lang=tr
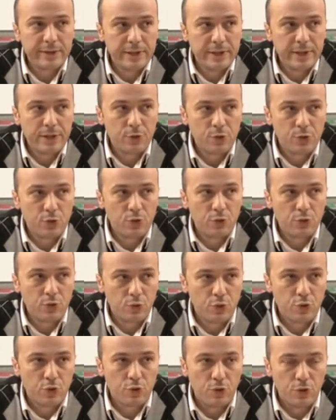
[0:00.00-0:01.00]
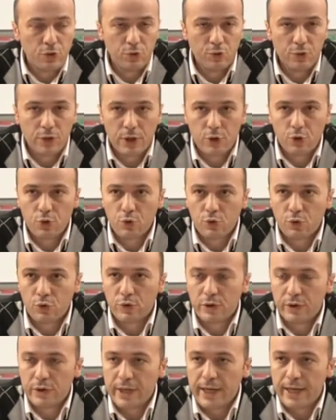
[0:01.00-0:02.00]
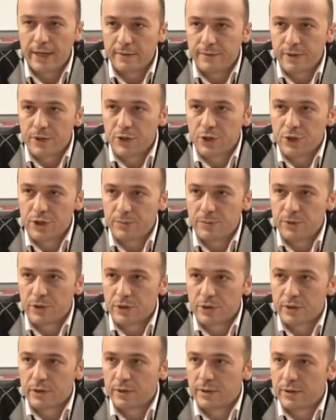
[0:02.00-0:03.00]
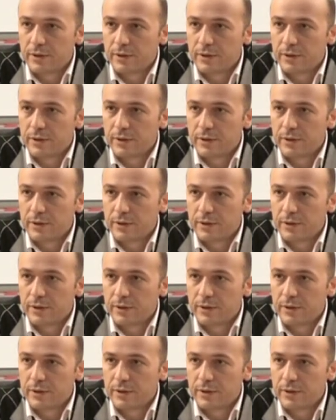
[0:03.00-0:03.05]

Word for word: dinleri söz konusu olduğunda çok e, elverişli bir